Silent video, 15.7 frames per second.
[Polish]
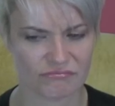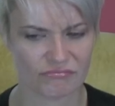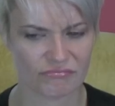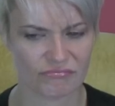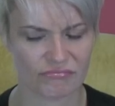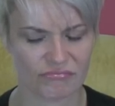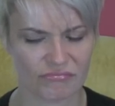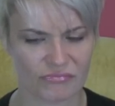
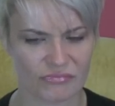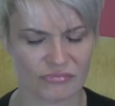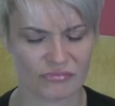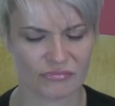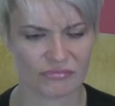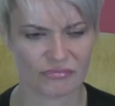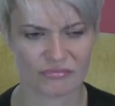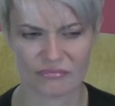
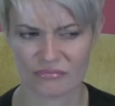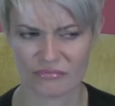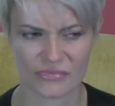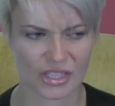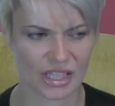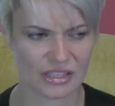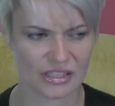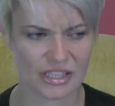Hmm.
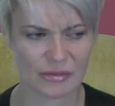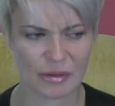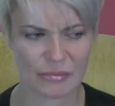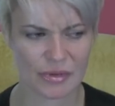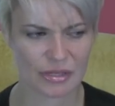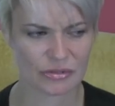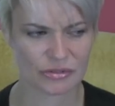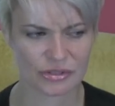Nie
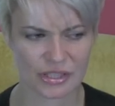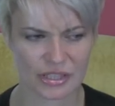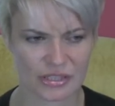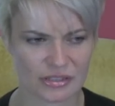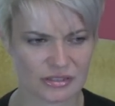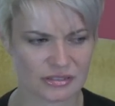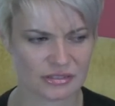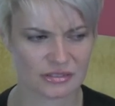mam jakoś
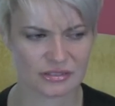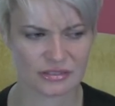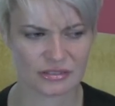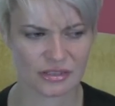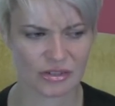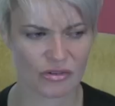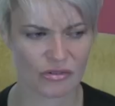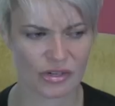tak y,
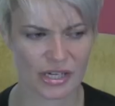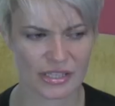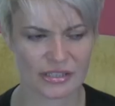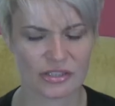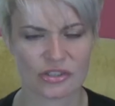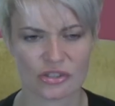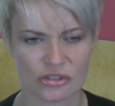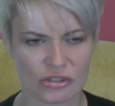
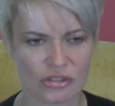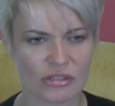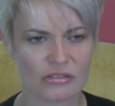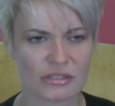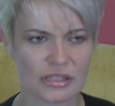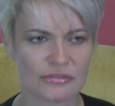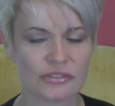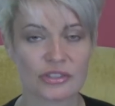konkretnie, że
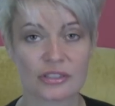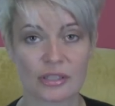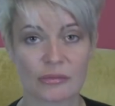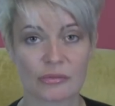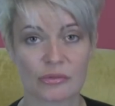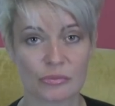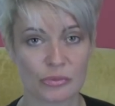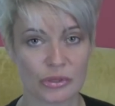tylko zawsze
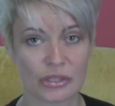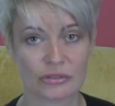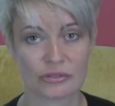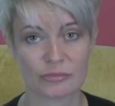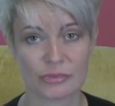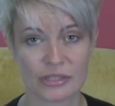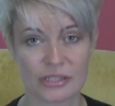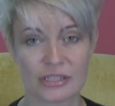tam kupuję
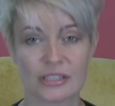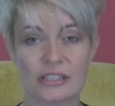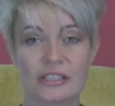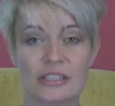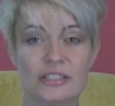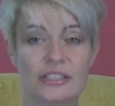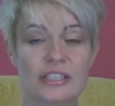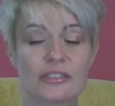
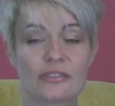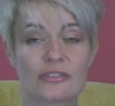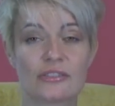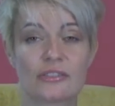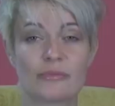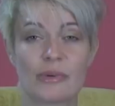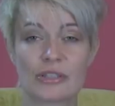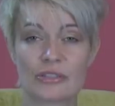kosmetyki. Gdzie coś
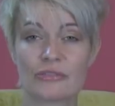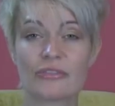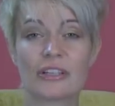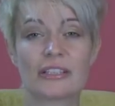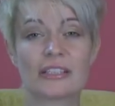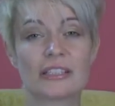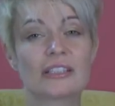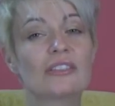zobaczę
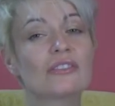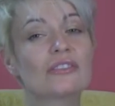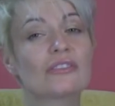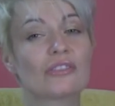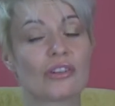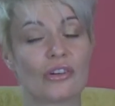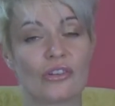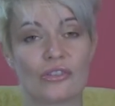fajnego,
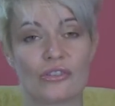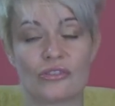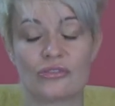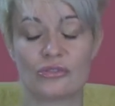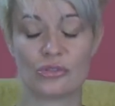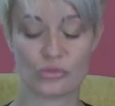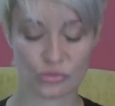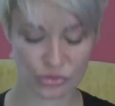to,
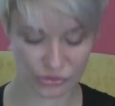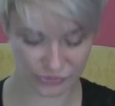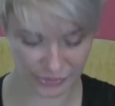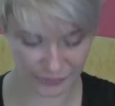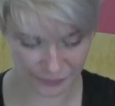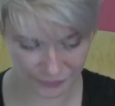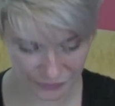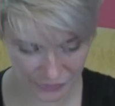to
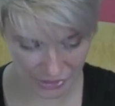używam.